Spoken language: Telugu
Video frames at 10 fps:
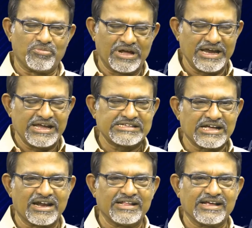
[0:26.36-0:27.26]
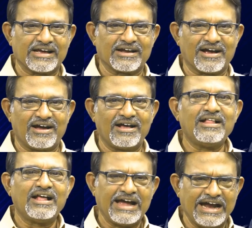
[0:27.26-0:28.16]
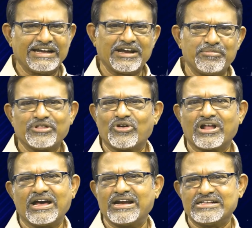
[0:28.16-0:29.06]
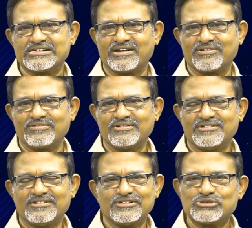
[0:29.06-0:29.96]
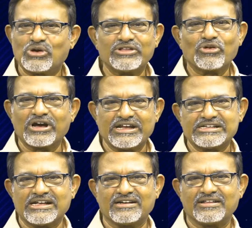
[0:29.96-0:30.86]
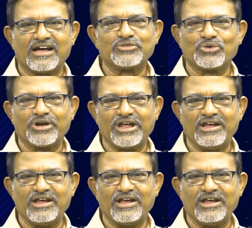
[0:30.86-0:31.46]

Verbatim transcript: మరి ఈసారి అయితే కనుక హ్యాట్రిక్ మీద కూడా కన్నేశారు సో అదొక రీజన్ దాంతో